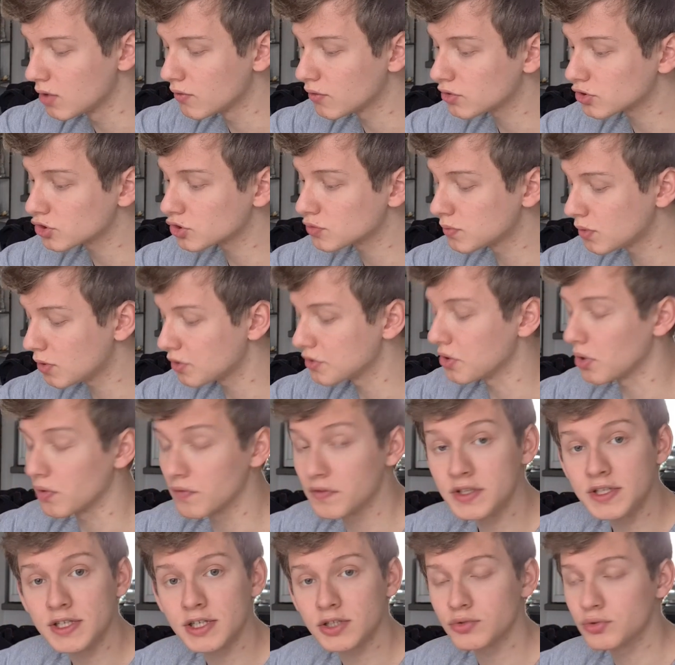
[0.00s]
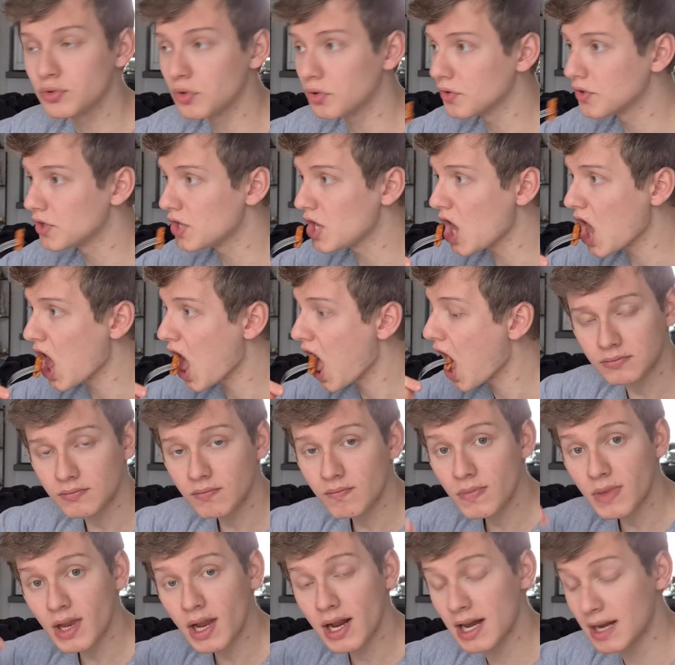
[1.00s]
Franchement, on a envie d'y retourner.
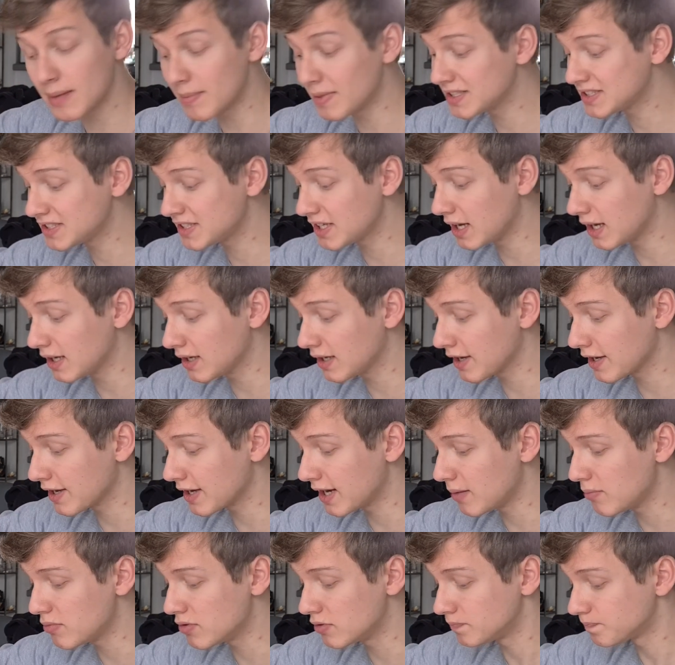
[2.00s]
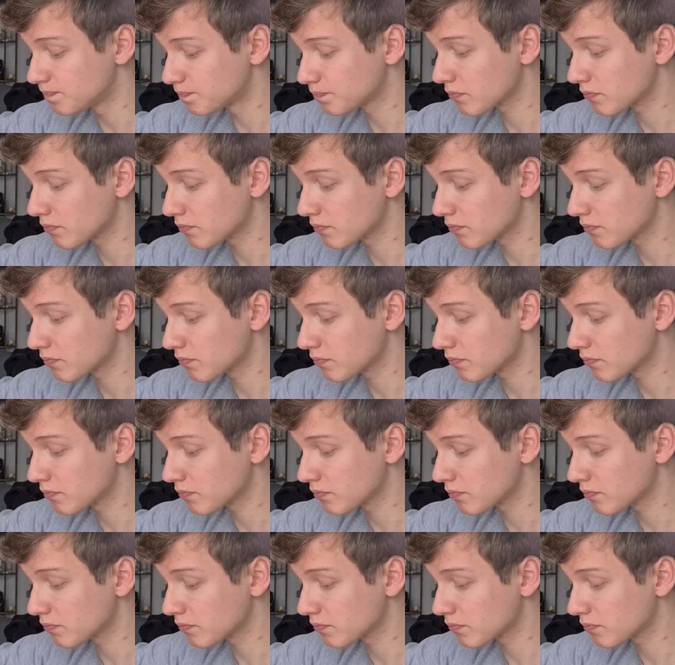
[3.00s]
La masse est agréable.